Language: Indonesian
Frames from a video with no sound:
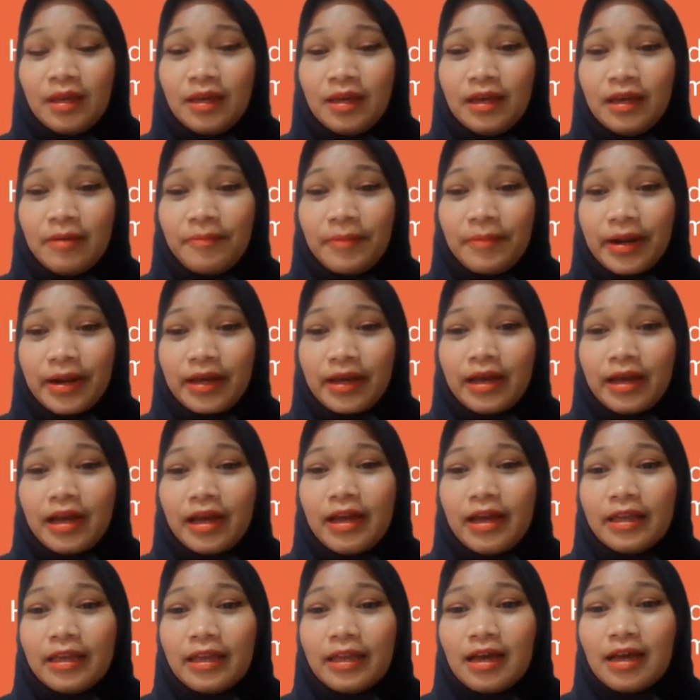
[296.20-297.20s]
ya mereka
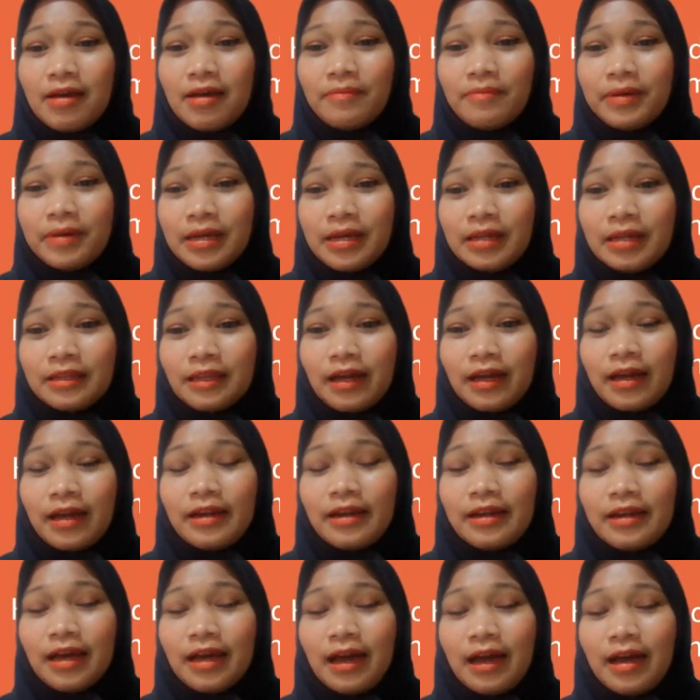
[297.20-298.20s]
hanya
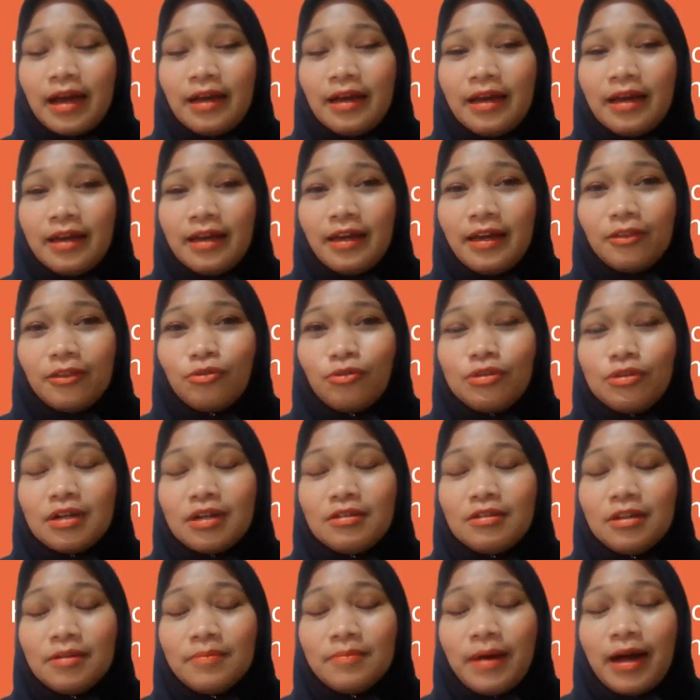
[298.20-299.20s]
menyatakan ya itu
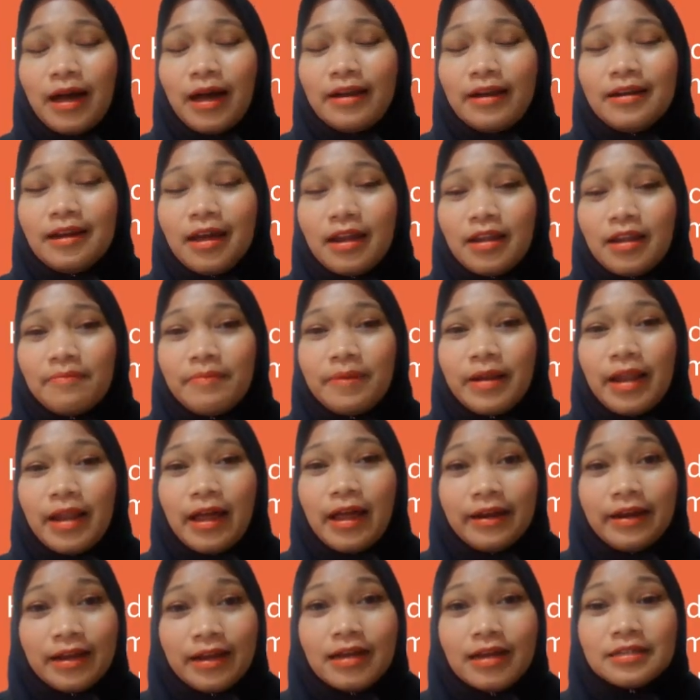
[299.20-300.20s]
terjemahan dari
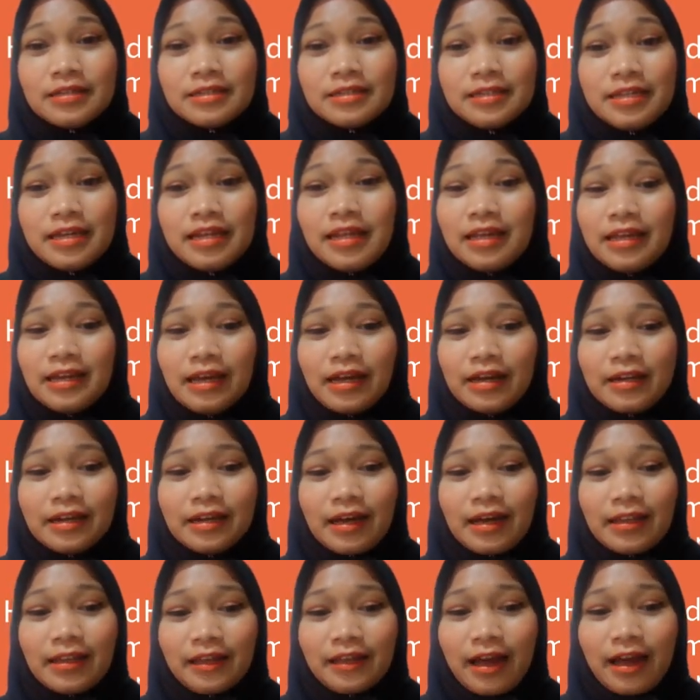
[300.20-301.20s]
Belanda sendiri yang
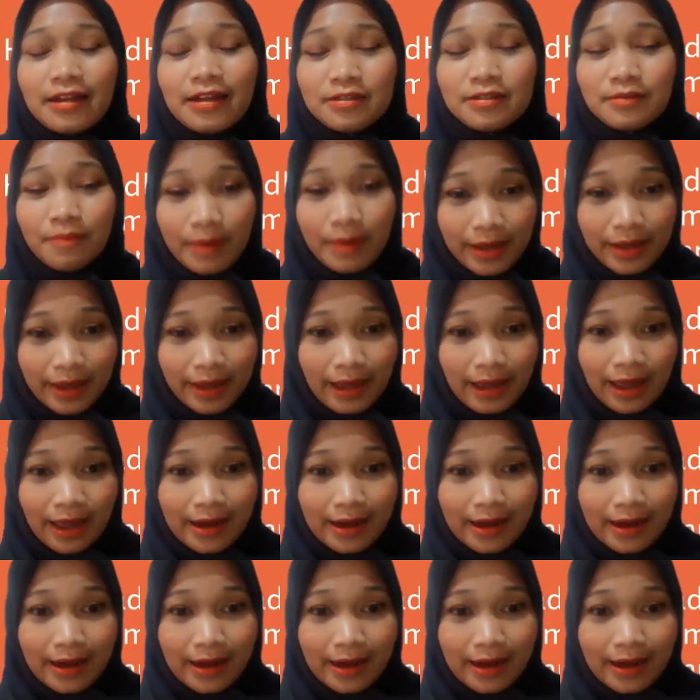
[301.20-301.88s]
dikatakan sebagai